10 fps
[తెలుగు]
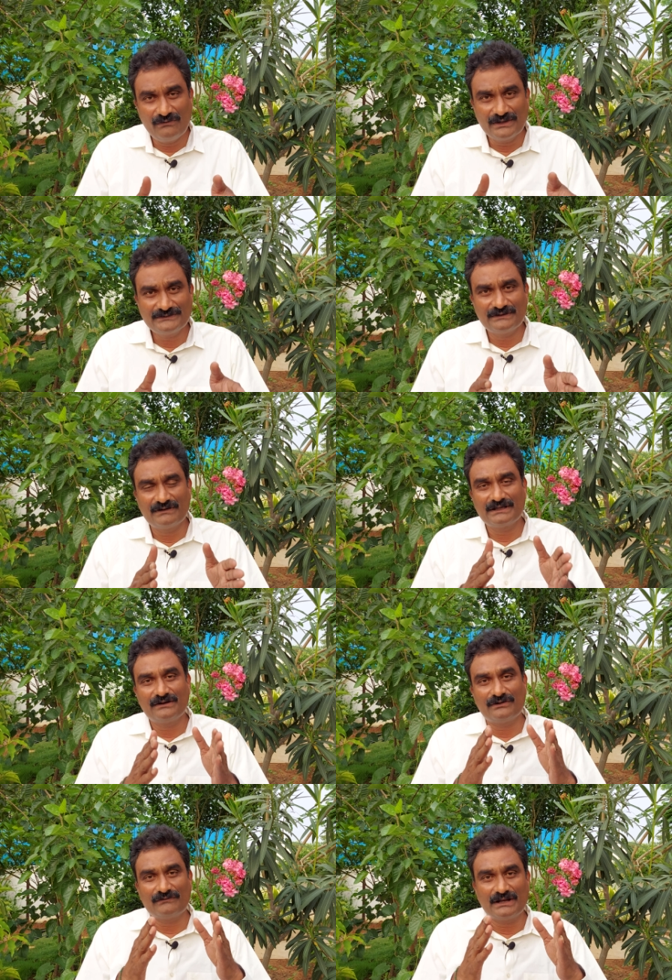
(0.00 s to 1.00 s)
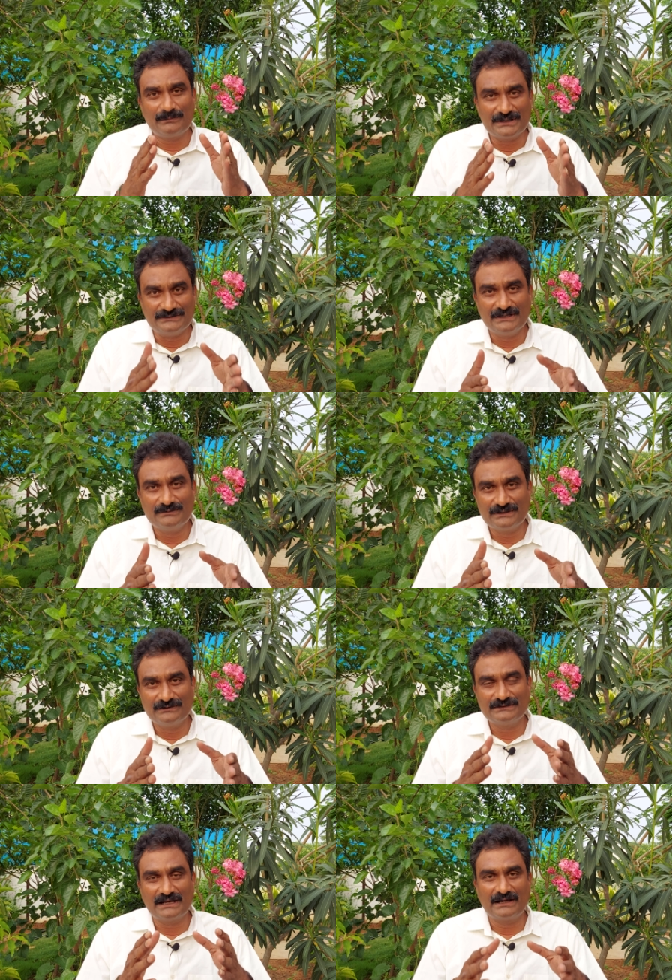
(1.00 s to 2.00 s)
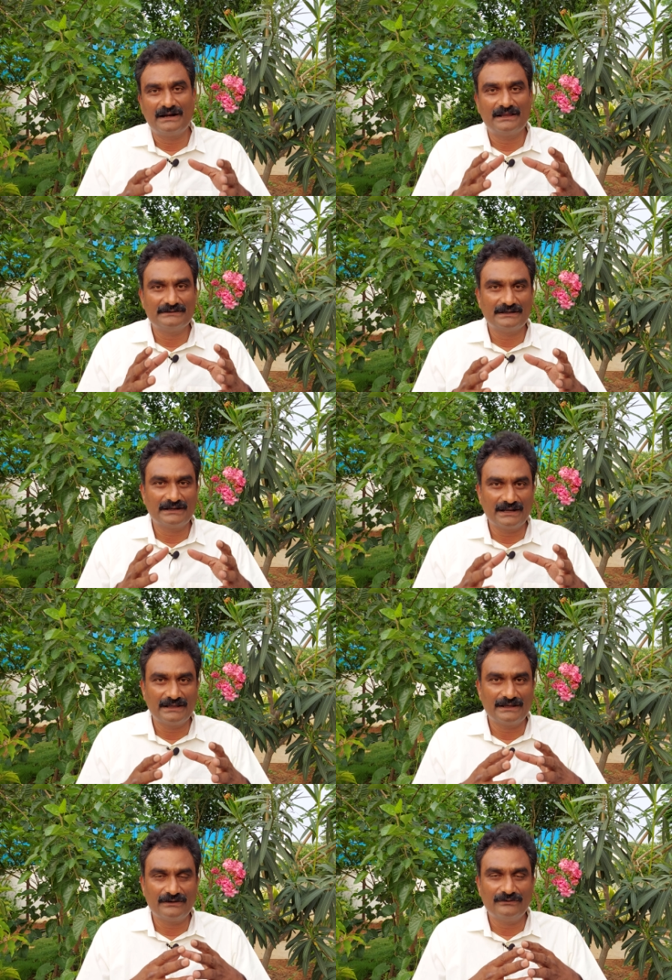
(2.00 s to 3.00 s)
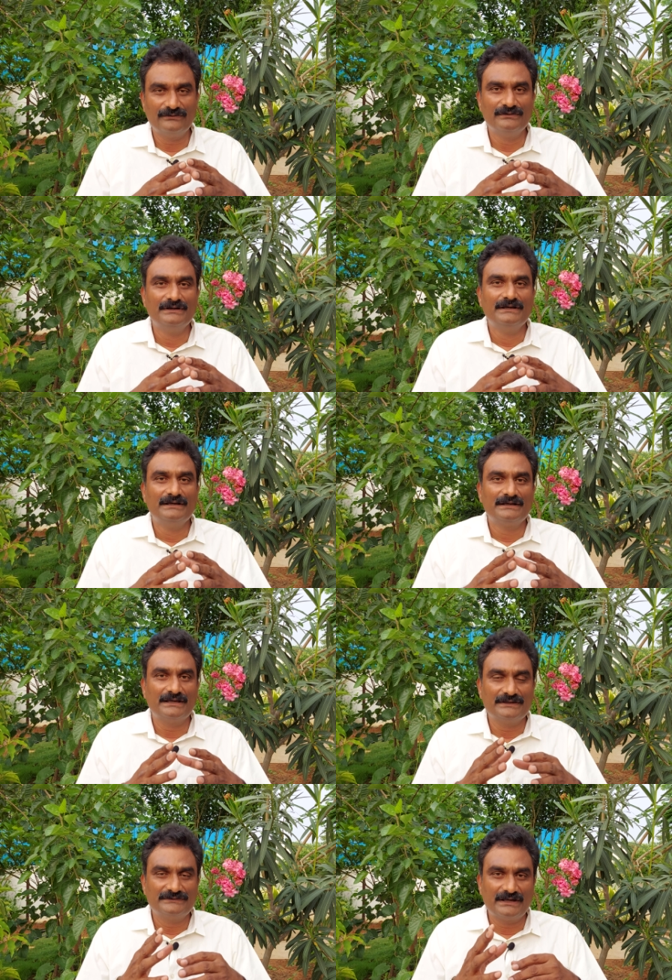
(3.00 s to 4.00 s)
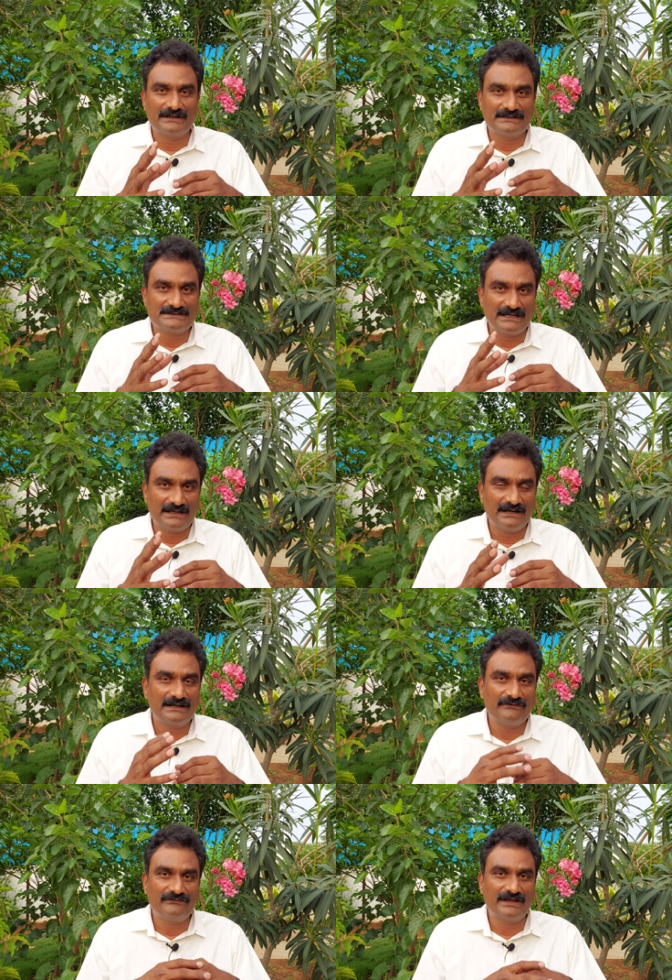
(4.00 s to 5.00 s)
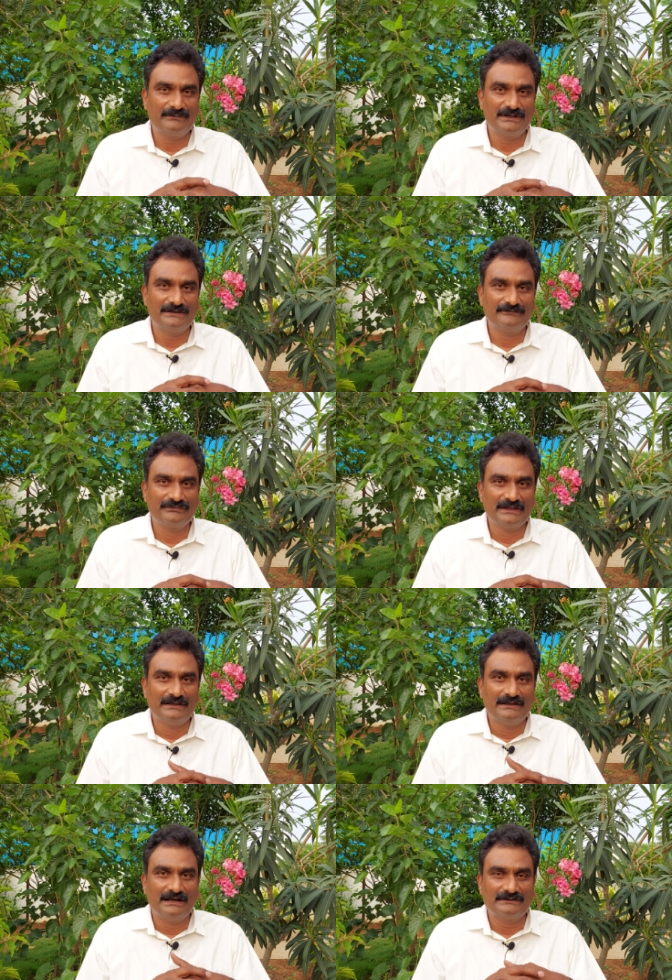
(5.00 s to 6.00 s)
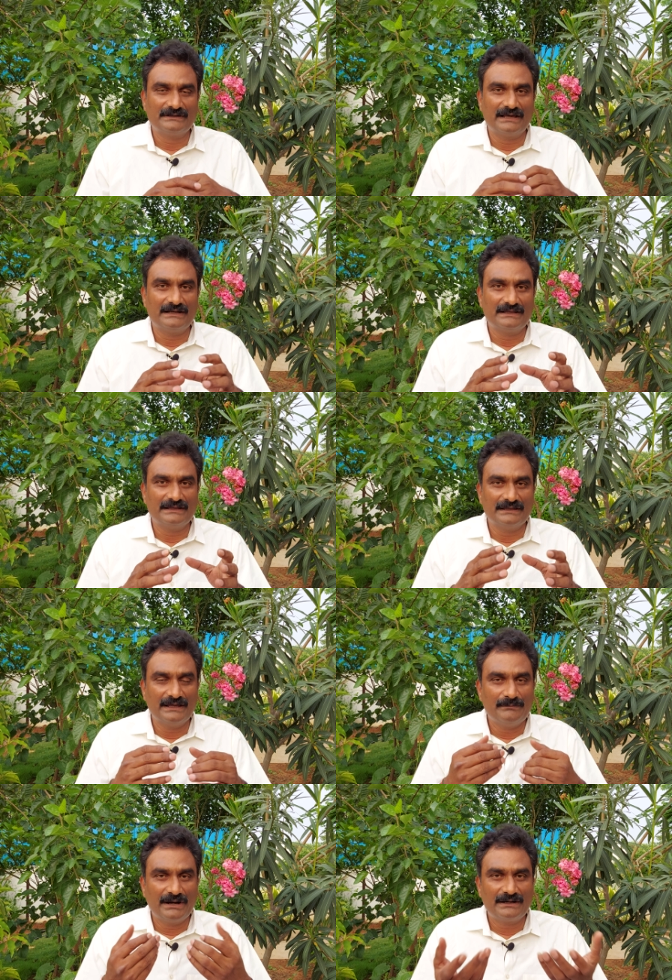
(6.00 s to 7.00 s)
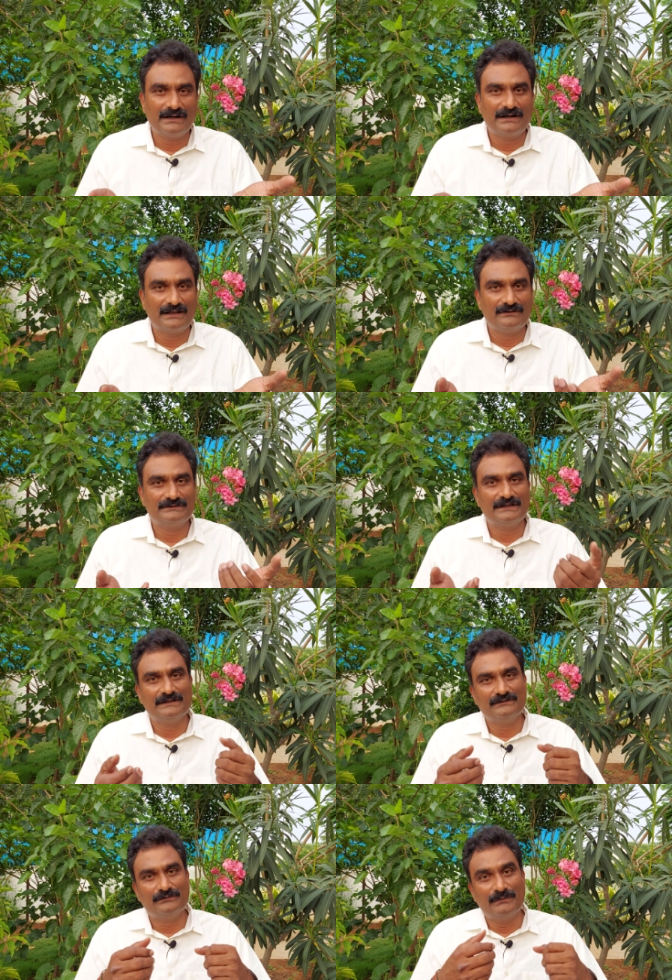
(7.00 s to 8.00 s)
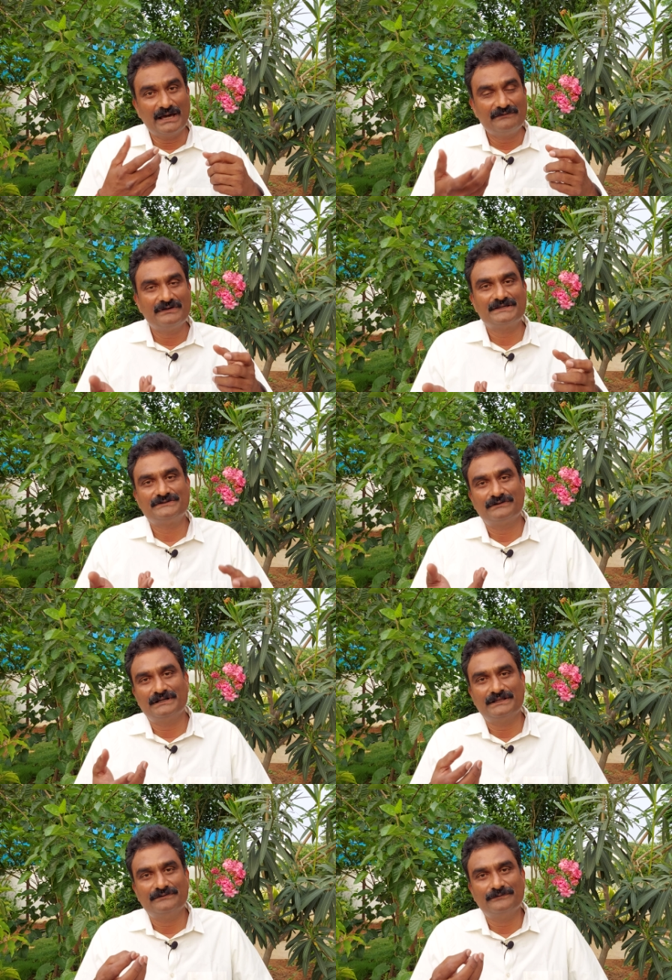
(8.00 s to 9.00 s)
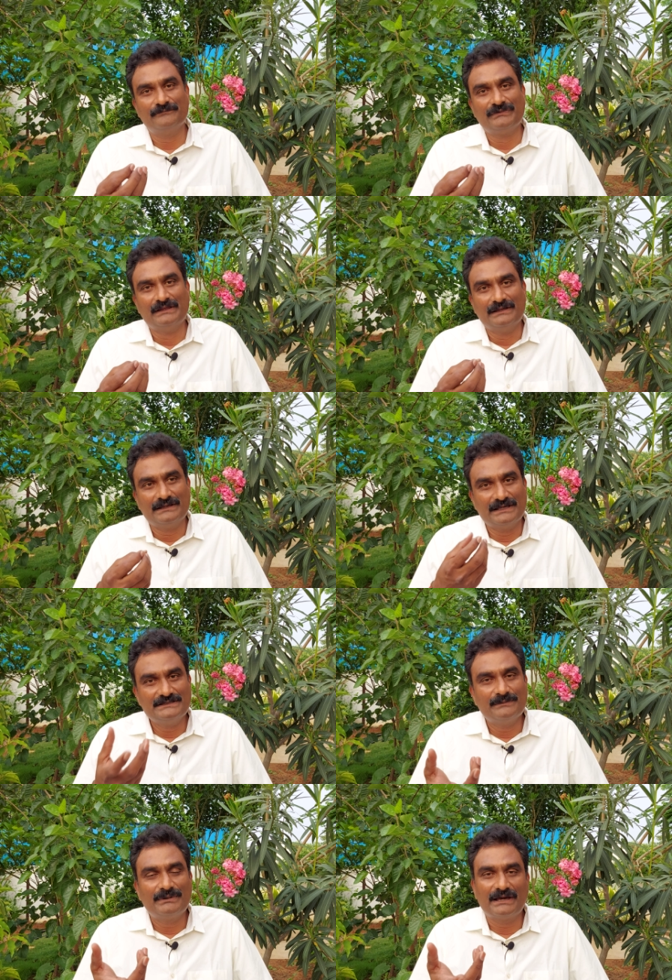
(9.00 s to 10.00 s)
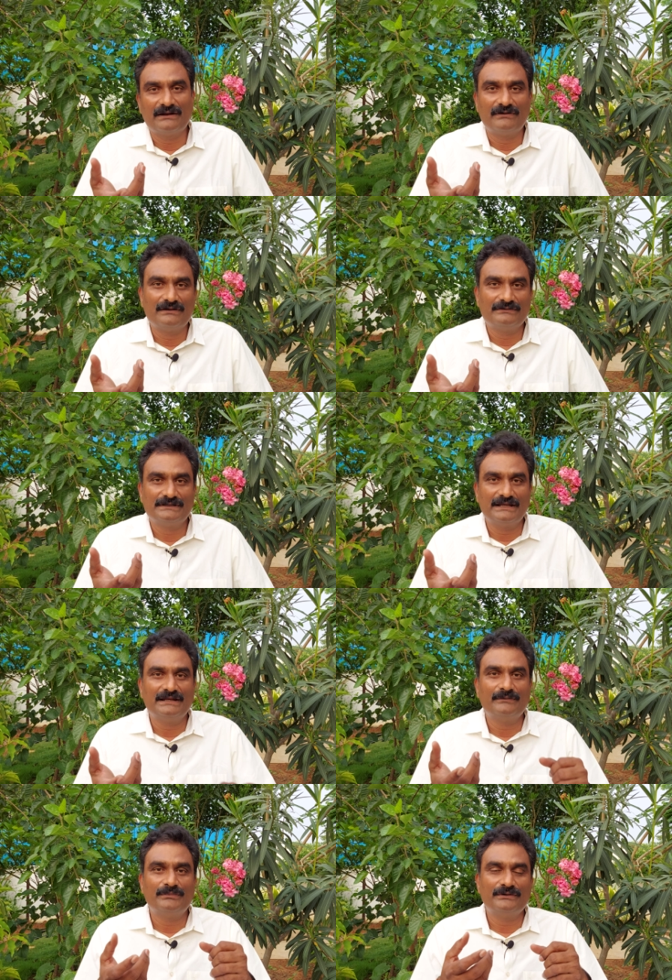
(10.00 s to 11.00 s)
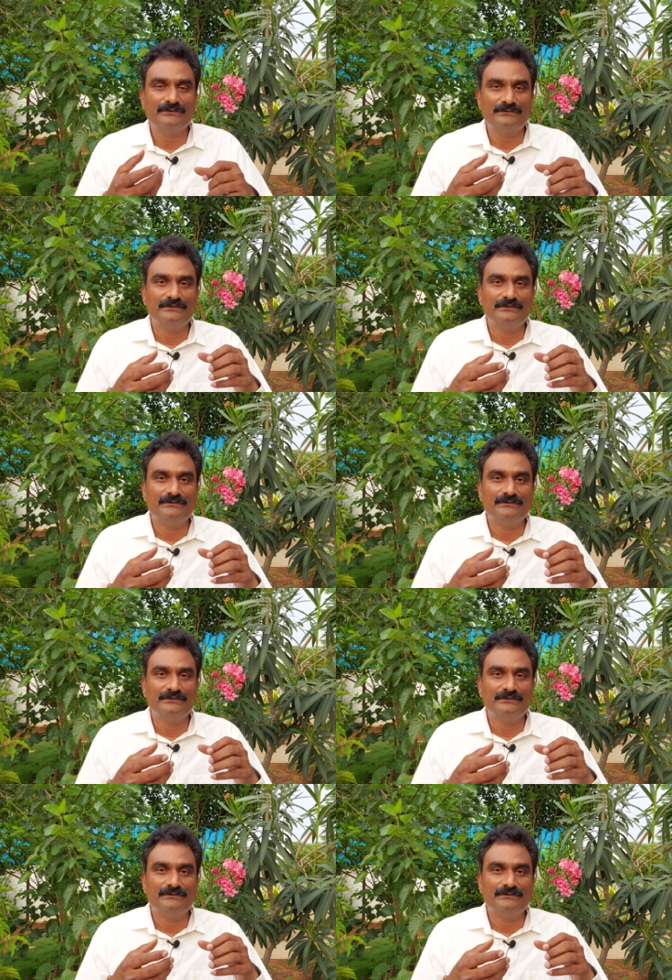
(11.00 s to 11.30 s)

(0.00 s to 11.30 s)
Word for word: వాస్తవానికి రెండు వేల పద్దెనిమిదిలో తెలంగాణ జరిగిన ఎన్నికల్లో కేసీఆర్కి చాలా టఫ్ టైం అది అసలు ఆయనకి ఏం మాట్లాడాలో తెలియదు మేనిఫెస్టో లేదు ఏం చెప్పి గెలవాలో తెలియనప్పుడు